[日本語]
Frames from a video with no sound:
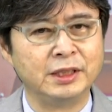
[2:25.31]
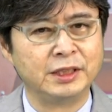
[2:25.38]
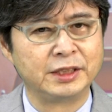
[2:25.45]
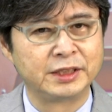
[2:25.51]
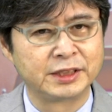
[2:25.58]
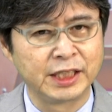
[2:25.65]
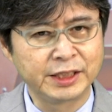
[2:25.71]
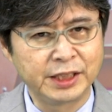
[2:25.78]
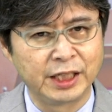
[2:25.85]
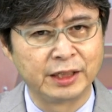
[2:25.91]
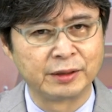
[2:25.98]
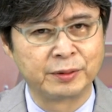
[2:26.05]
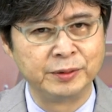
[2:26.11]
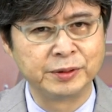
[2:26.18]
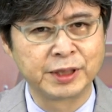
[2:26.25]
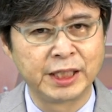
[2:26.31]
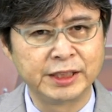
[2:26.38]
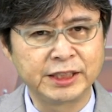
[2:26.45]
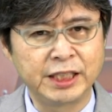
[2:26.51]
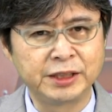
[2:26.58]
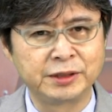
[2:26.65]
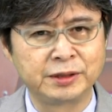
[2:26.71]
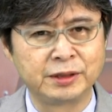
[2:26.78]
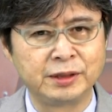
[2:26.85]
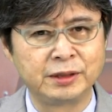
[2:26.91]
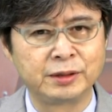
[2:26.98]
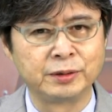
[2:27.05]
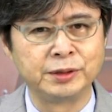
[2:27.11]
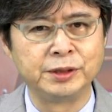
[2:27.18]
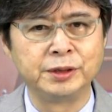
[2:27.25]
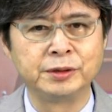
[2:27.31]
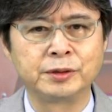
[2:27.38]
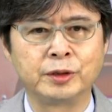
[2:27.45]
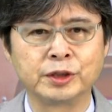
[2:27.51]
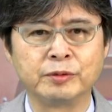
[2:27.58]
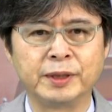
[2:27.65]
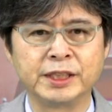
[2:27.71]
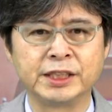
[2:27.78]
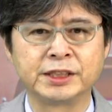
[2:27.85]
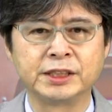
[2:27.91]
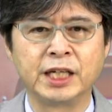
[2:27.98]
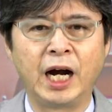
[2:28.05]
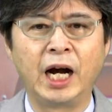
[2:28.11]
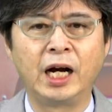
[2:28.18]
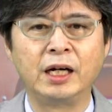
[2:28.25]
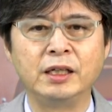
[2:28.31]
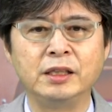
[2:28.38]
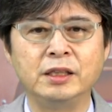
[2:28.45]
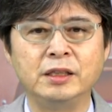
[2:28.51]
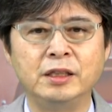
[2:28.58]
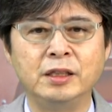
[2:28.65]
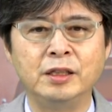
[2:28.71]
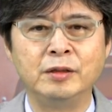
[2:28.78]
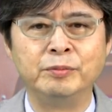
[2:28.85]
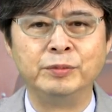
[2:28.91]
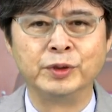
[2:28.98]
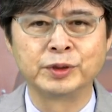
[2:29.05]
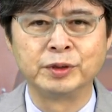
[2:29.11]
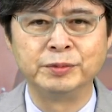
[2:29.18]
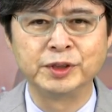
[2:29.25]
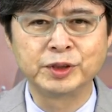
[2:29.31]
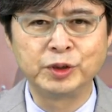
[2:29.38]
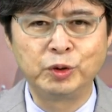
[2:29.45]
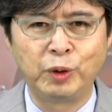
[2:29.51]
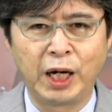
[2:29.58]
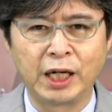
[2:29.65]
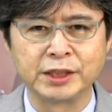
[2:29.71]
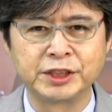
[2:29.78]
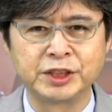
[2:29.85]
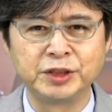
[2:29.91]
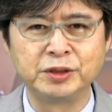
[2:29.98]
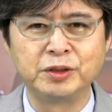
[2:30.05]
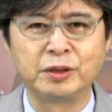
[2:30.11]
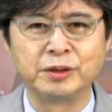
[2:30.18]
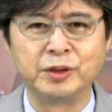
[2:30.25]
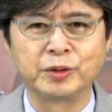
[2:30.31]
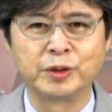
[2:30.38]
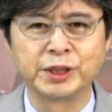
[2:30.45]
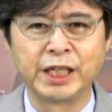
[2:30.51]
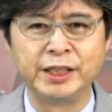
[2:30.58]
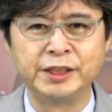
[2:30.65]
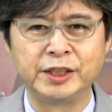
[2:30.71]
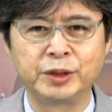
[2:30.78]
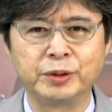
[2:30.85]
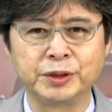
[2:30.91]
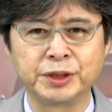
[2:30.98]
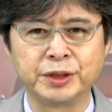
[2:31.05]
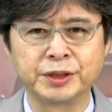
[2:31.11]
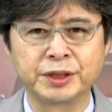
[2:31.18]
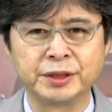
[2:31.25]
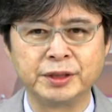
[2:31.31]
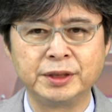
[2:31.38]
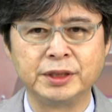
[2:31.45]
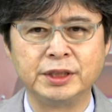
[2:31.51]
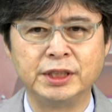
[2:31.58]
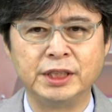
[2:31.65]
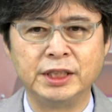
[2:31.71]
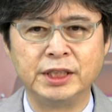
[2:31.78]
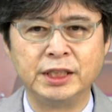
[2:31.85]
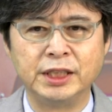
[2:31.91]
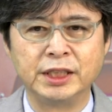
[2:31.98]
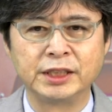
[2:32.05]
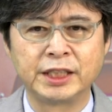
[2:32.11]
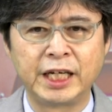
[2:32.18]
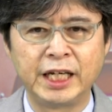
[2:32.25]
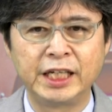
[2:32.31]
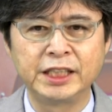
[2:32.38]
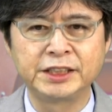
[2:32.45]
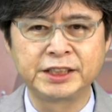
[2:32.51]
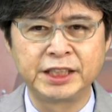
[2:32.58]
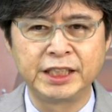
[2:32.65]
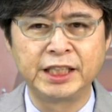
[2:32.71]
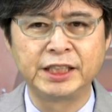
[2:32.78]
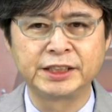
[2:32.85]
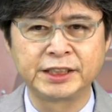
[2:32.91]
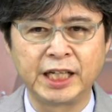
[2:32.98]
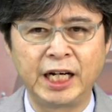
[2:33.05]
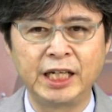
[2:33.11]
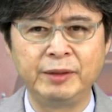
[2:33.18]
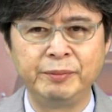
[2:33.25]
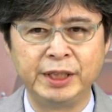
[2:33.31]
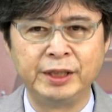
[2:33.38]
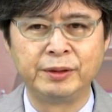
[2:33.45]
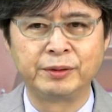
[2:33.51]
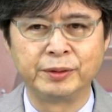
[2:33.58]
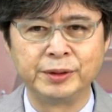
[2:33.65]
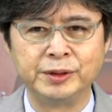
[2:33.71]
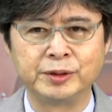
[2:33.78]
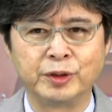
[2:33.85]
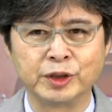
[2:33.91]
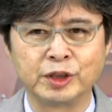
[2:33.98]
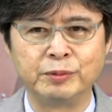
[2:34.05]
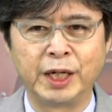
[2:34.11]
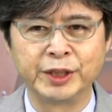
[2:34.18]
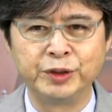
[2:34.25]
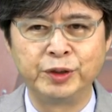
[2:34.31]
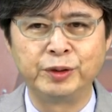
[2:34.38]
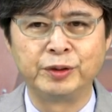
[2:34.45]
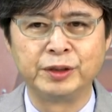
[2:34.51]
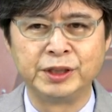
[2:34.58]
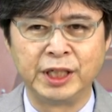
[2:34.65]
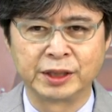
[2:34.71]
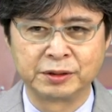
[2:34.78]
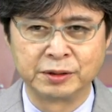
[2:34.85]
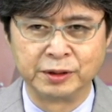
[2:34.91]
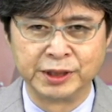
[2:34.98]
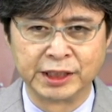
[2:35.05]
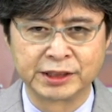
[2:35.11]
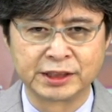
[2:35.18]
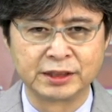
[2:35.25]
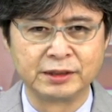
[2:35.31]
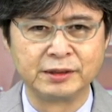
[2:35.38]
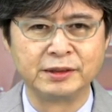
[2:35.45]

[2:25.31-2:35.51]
さてこの経済という言葉ですがもともとは中国の古典に登場する形成催眠という言葉の略語です。